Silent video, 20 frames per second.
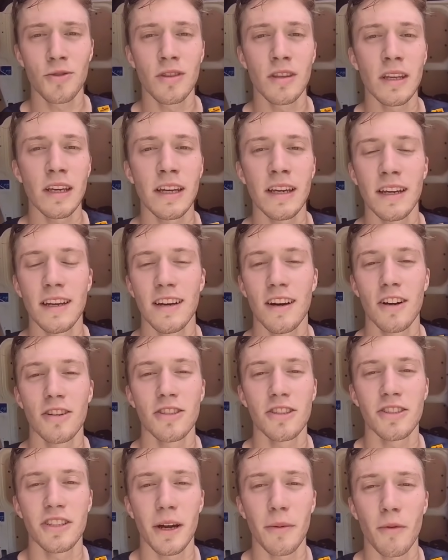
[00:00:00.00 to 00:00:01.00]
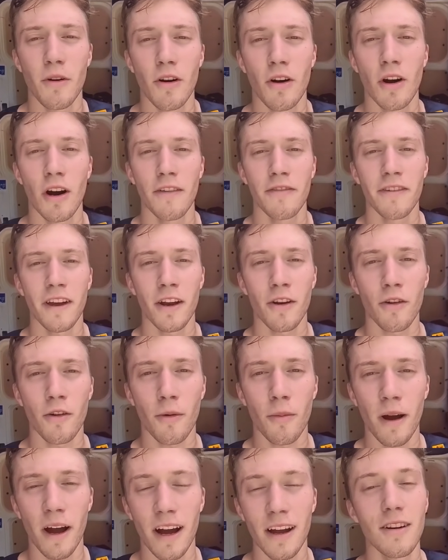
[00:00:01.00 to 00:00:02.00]
a tutti, oggi siamo a Fiano
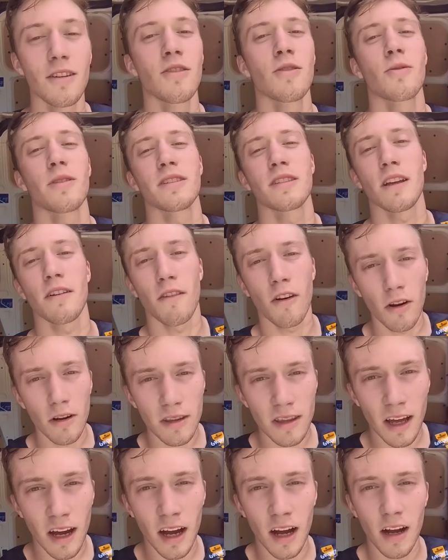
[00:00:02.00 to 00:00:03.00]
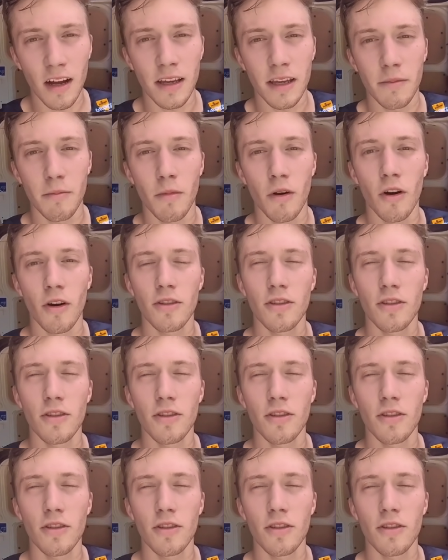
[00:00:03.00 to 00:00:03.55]
Romano, questa volta in